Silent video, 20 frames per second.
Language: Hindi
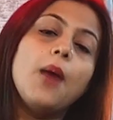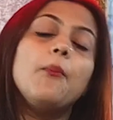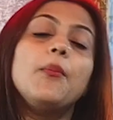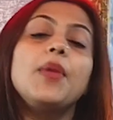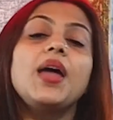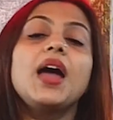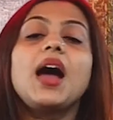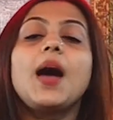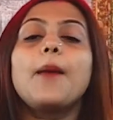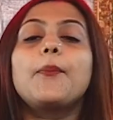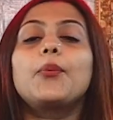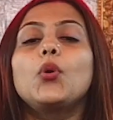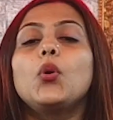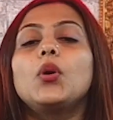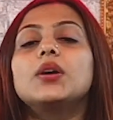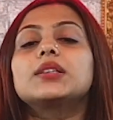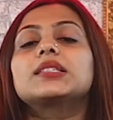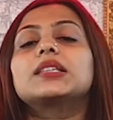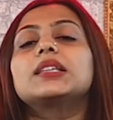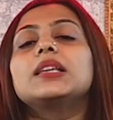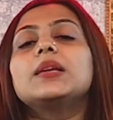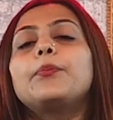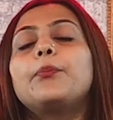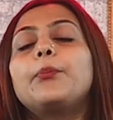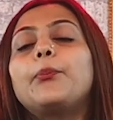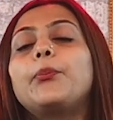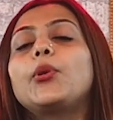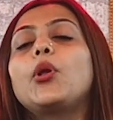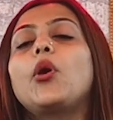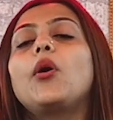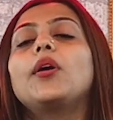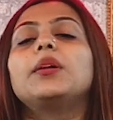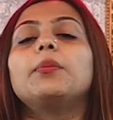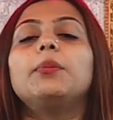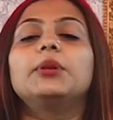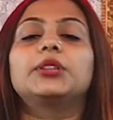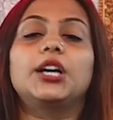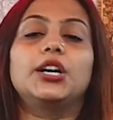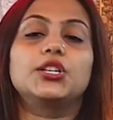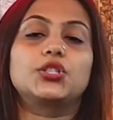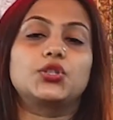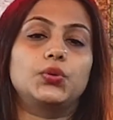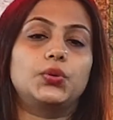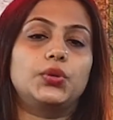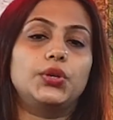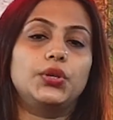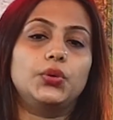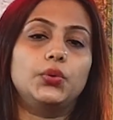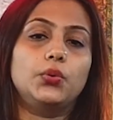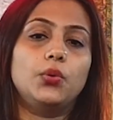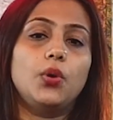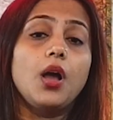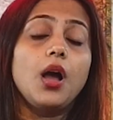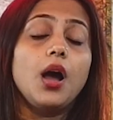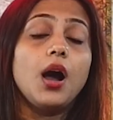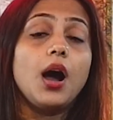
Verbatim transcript: मैं आपको असली प्लॉट बता चुकी हूँ